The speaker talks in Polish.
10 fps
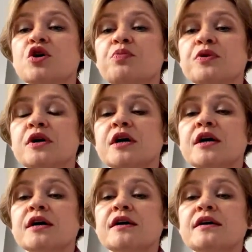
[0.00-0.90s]
stopy. Y,
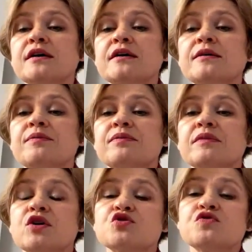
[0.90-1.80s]

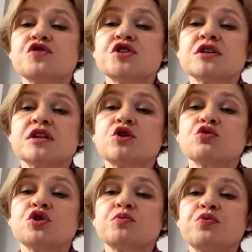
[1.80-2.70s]
oczywiście
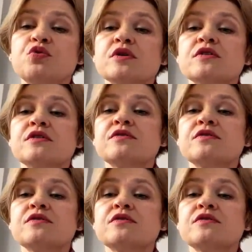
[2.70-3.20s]
tego typu